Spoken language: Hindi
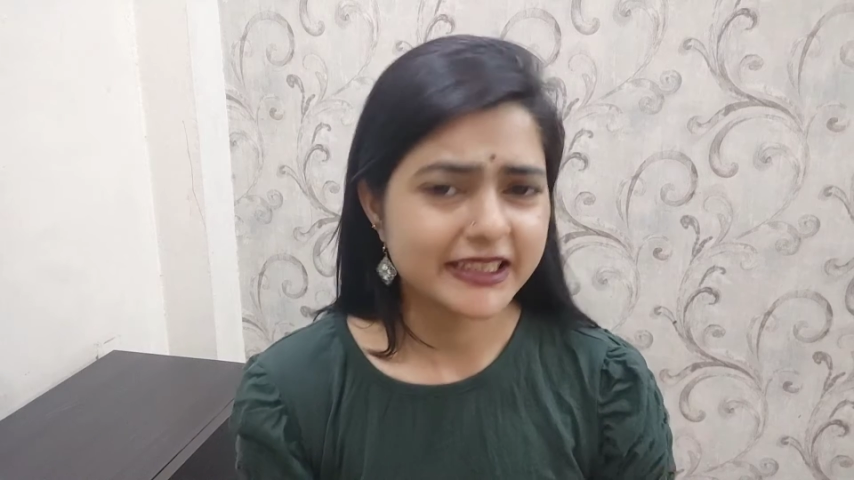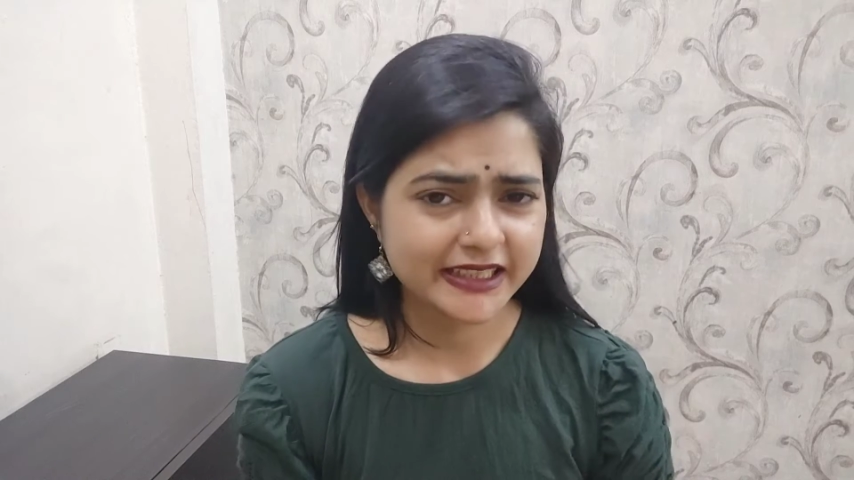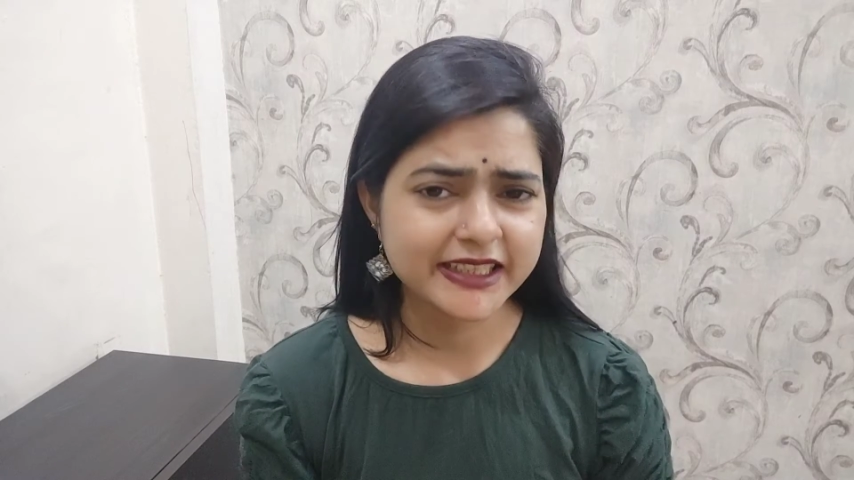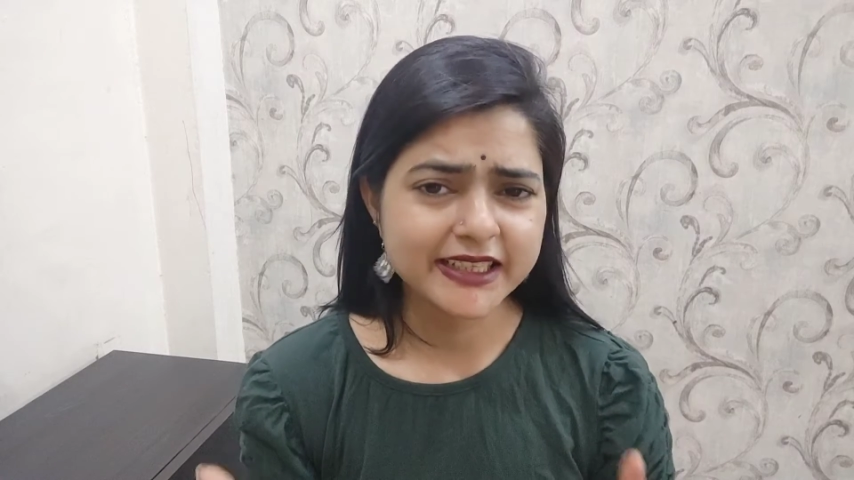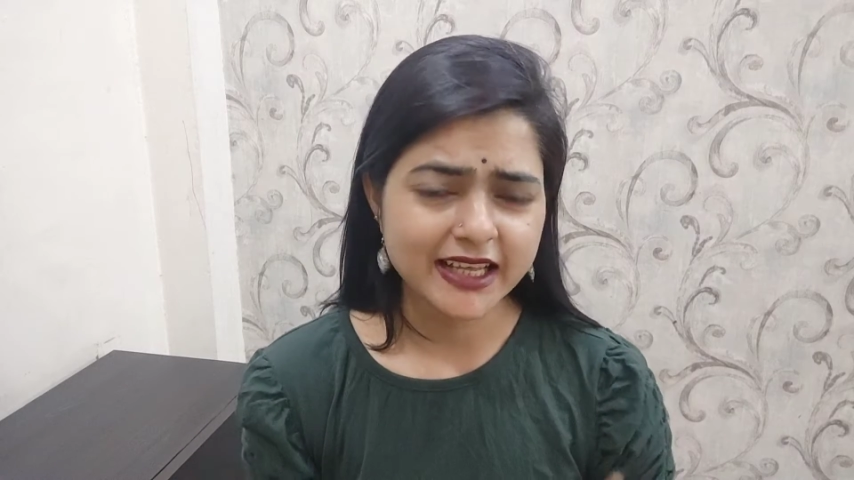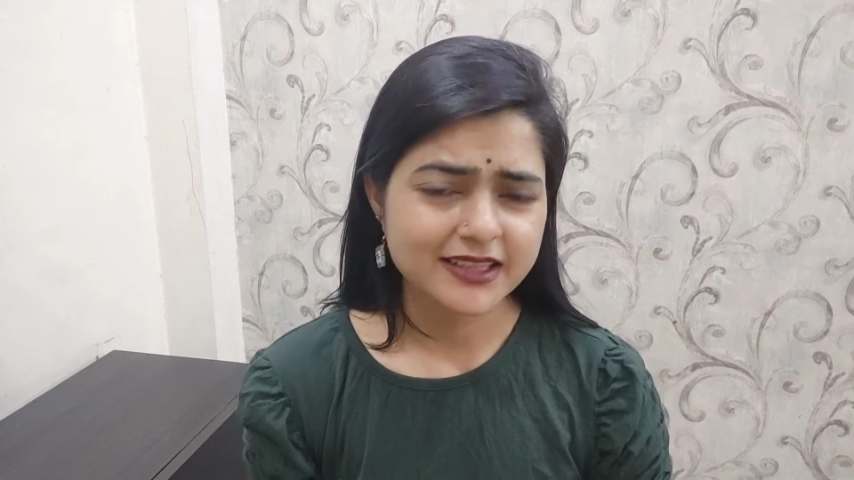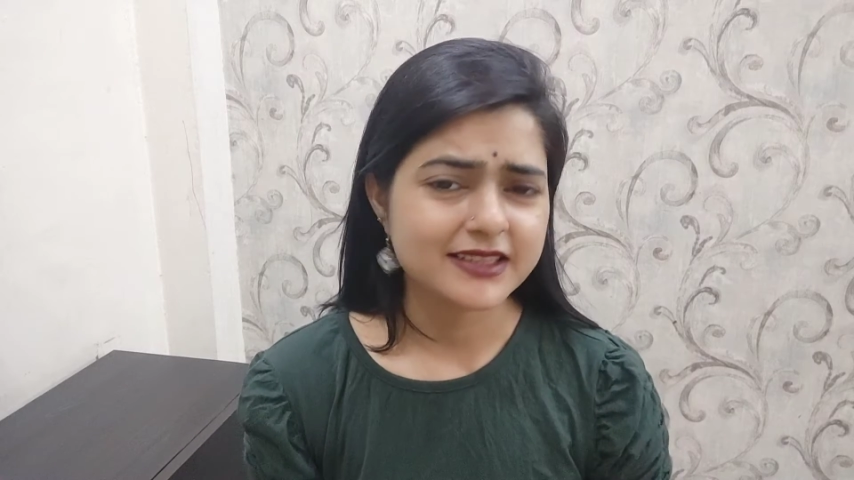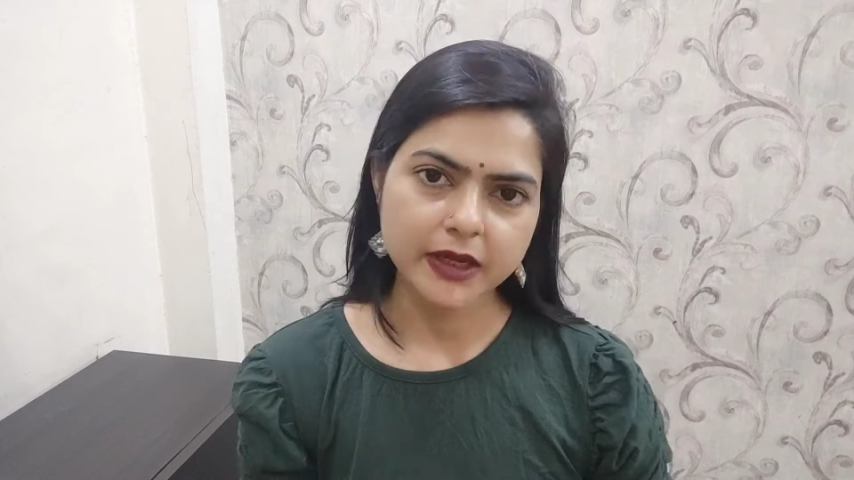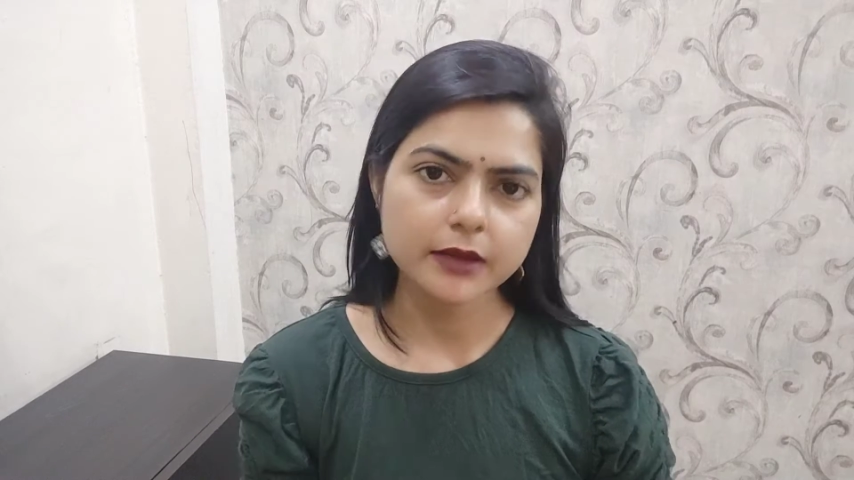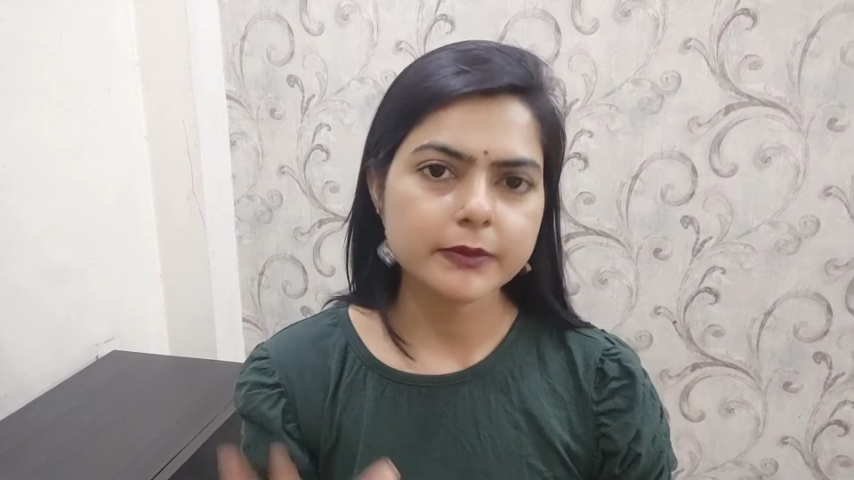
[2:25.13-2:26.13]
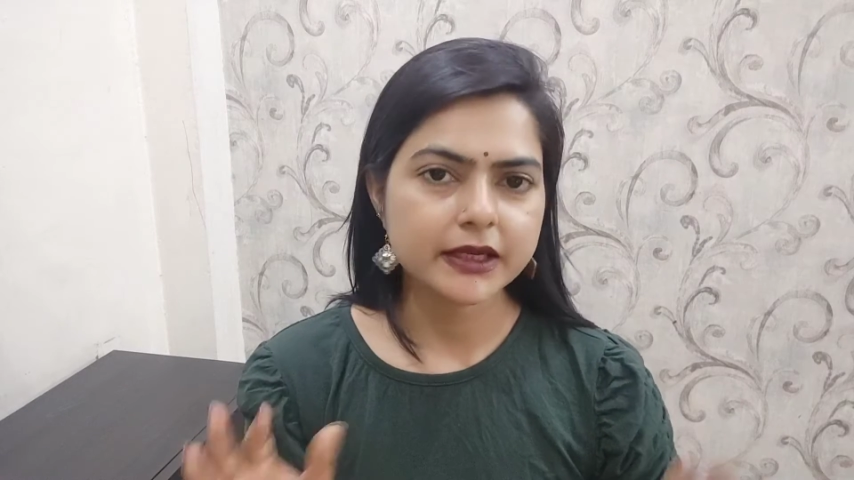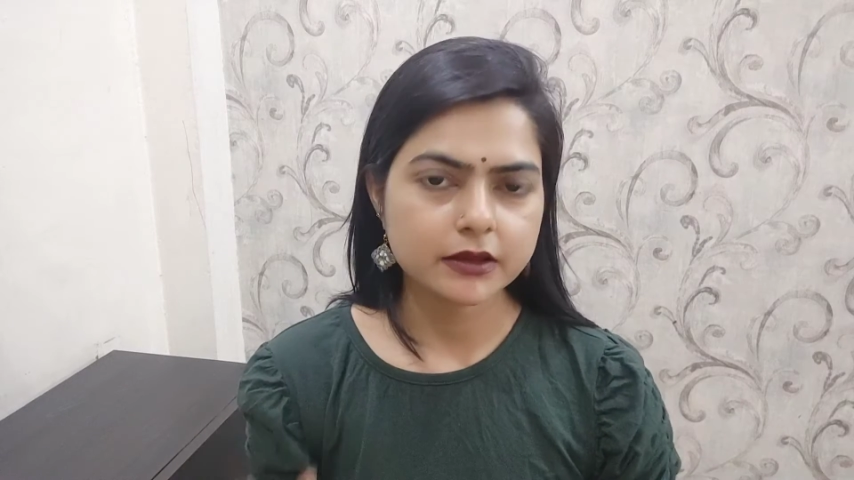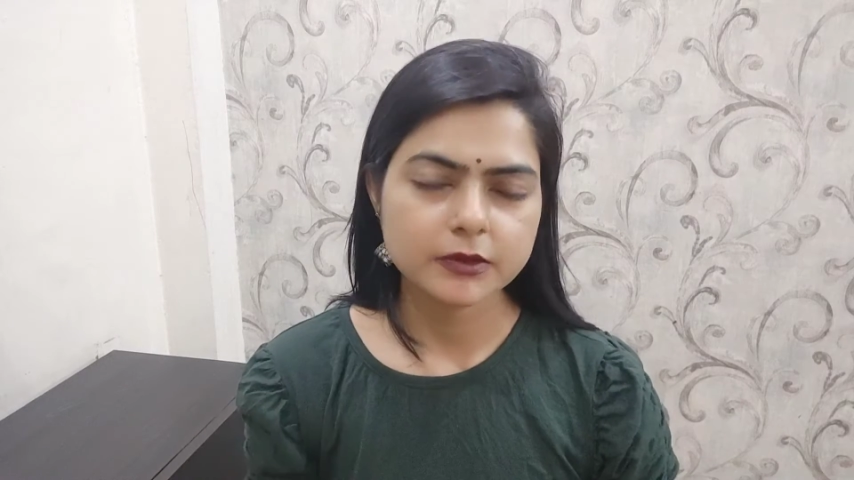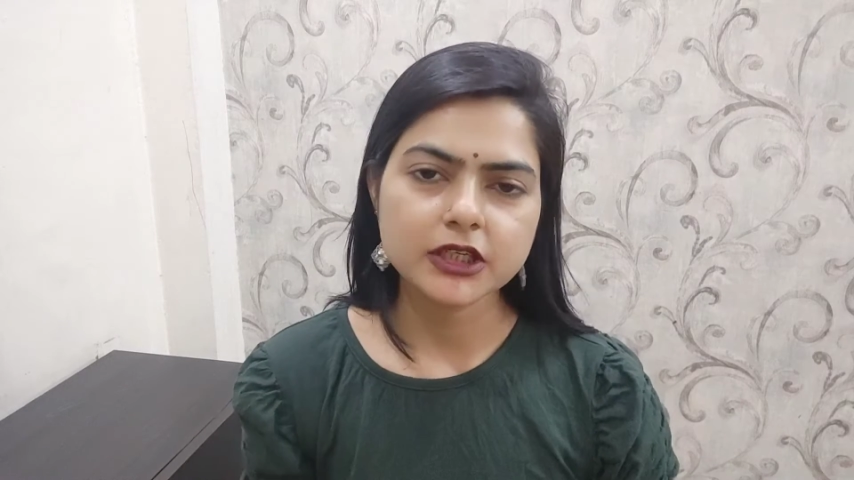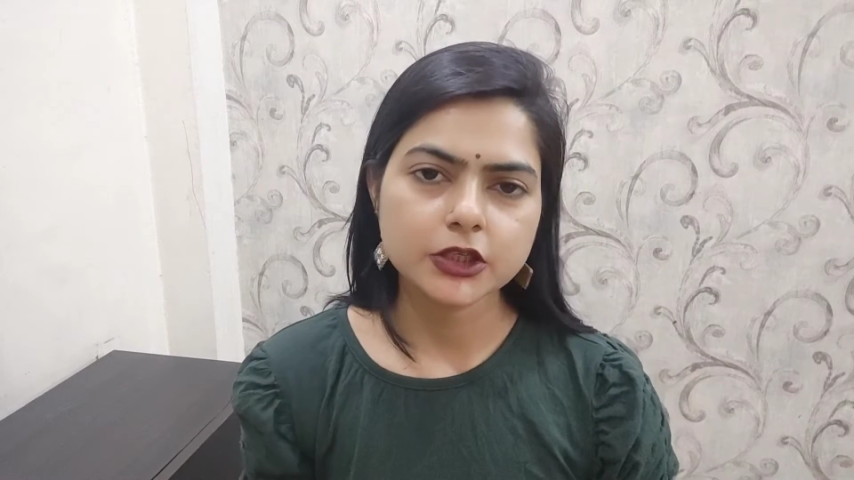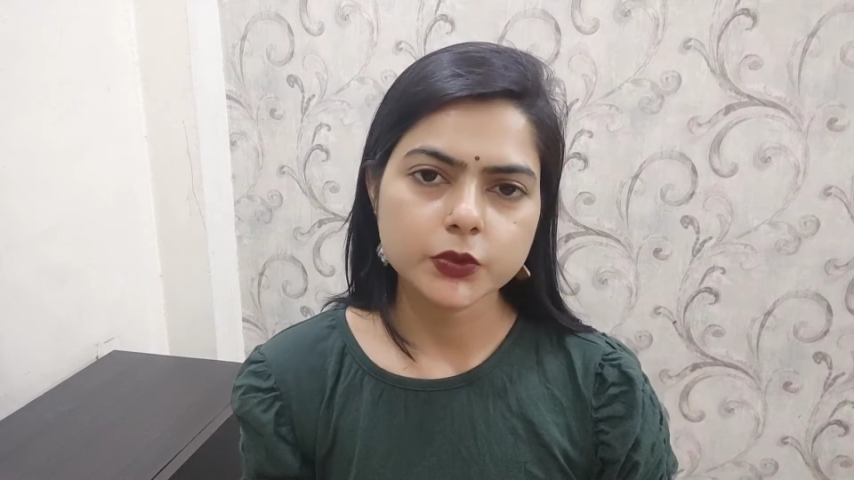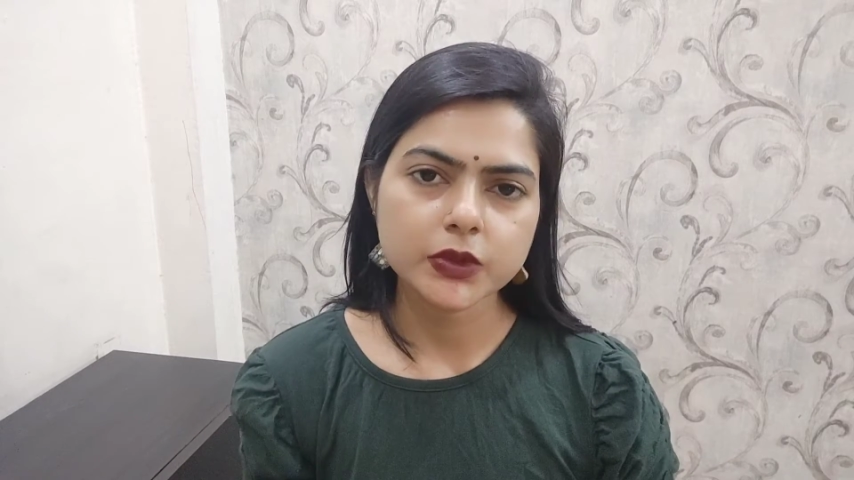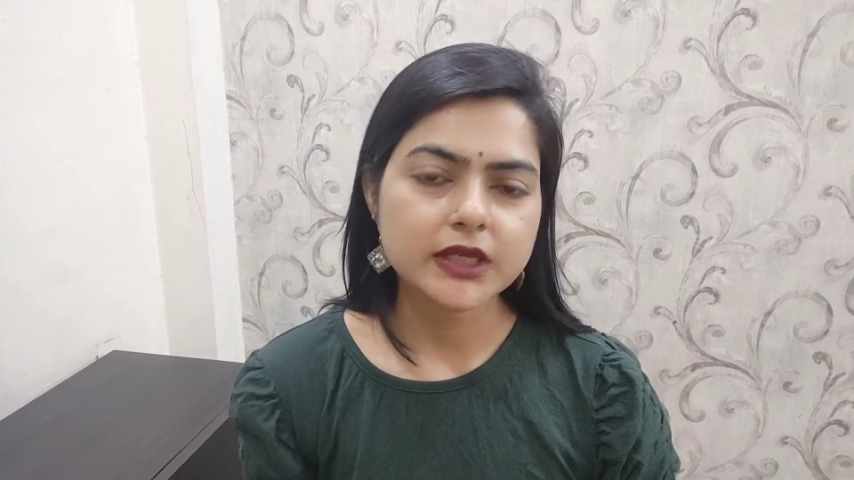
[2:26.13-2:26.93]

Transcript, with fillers: डी टैन स्क्रब मैं रिकमेंड करूँगी